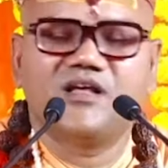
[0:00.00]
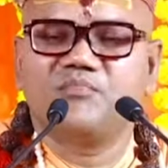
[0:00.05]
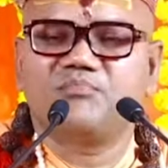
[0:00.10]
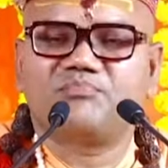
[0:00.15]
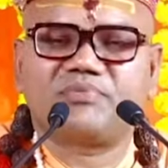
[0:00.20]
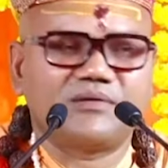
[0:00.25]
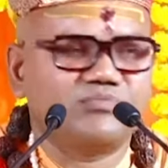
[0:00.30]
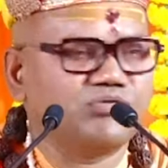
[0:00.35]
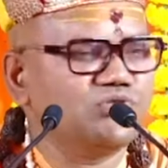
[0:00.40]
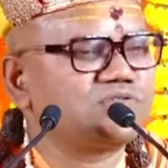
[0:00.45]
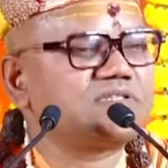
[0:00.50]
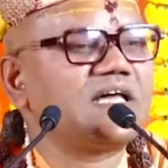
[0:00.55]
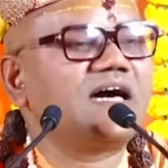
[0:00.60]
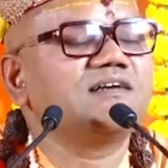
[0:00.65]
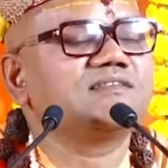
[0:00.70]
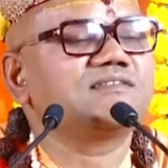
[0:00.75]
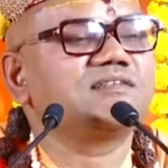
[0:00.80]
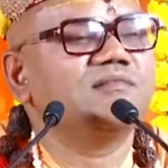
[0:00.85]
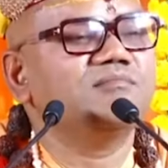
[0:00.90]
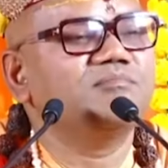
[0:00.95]

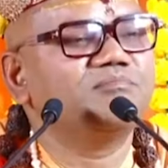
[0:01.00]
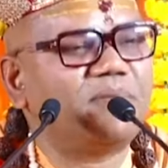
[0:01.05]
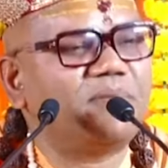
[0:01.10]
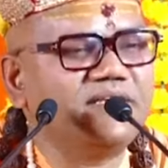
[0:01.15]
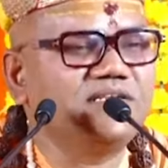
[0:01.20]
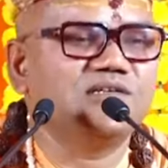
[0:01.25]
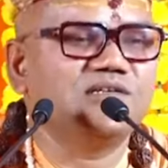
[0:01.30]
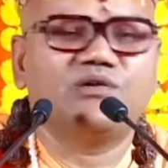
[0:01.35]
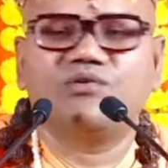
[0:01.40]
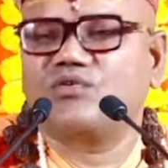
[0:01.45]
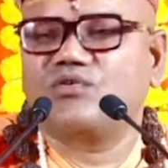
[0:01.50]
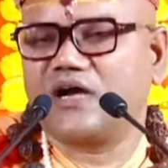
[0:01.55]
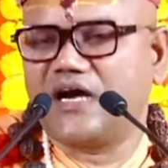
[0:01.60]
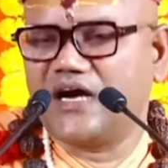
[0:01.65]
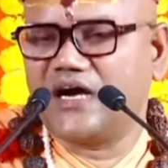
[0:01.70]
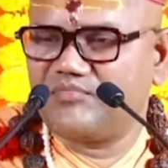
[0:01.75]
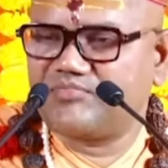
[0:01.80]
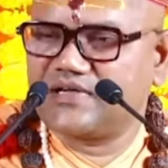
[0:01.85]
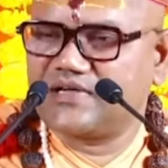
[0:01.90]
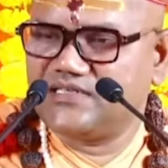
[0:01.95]
प्रभुता संपन्न होगा
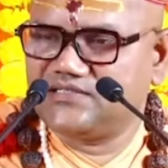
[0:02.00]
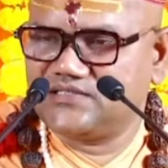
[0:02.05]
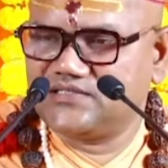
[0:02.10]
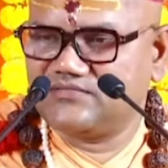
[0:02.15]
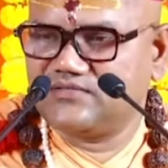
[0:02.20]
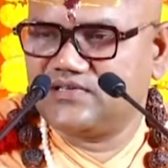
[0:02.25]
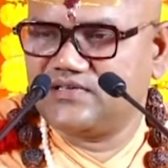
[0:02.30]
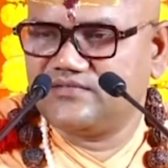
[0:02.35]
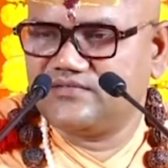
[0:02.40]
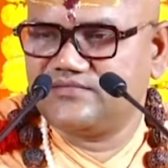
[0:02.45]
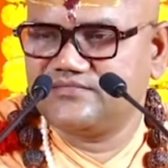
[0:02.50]
आपका जीवन